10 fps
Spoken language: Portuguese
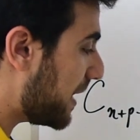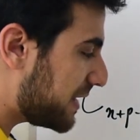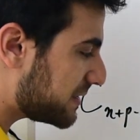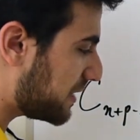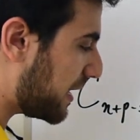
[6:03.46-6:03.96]

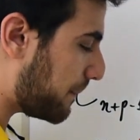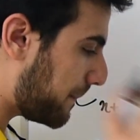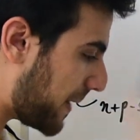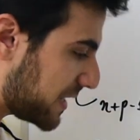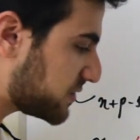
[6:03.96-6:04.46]
beleza. Ah,
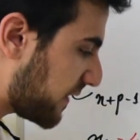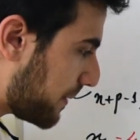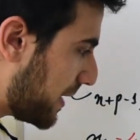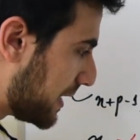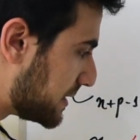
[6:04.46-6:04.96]
para de
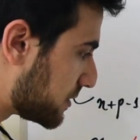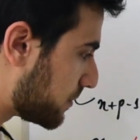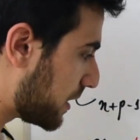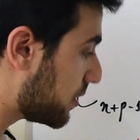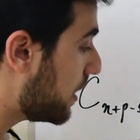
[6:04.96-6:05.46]
falar beleza,
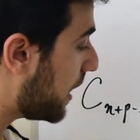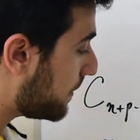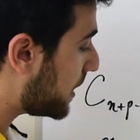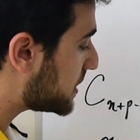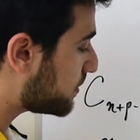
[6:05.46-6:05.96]
Humberto.
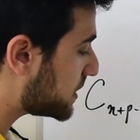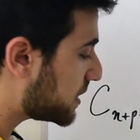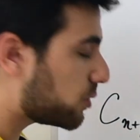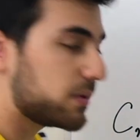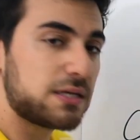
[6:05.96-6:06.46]
A minha
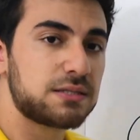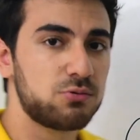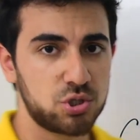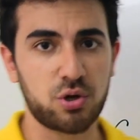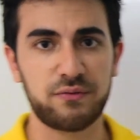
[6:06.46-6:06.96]
resposta é
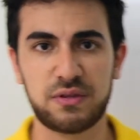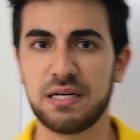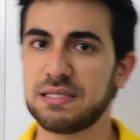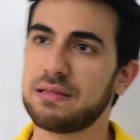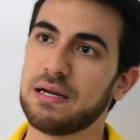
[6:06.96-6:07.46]
combinação de 9,
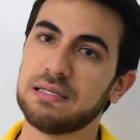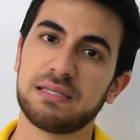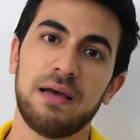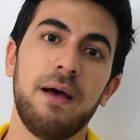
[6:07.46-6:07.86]
3 a 3.